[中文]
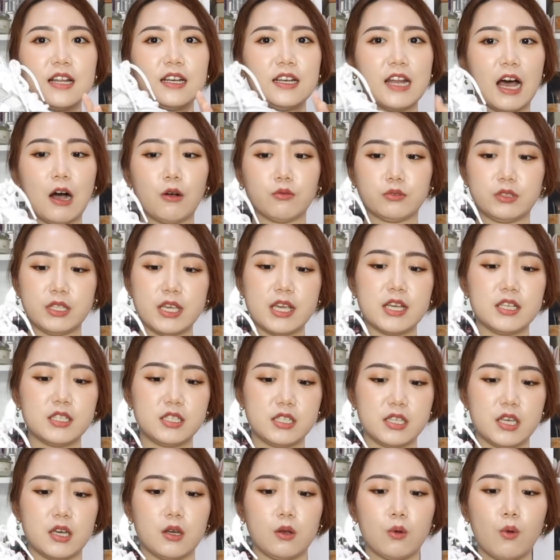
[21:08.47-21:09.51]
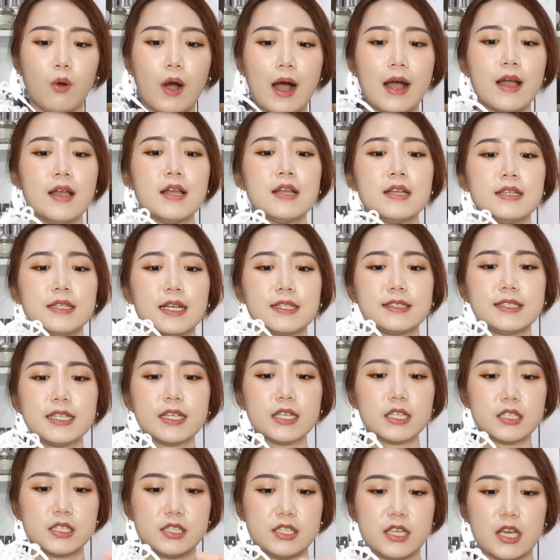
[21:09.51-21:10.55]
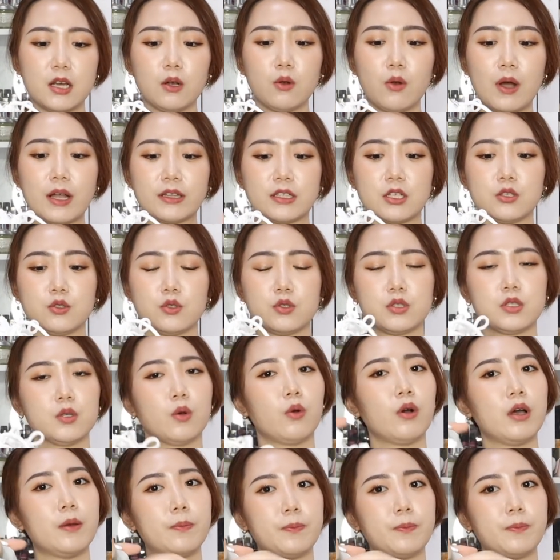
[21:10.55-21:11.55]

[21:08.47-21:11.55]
老爹鞋款，那这个鞋款呢，就是会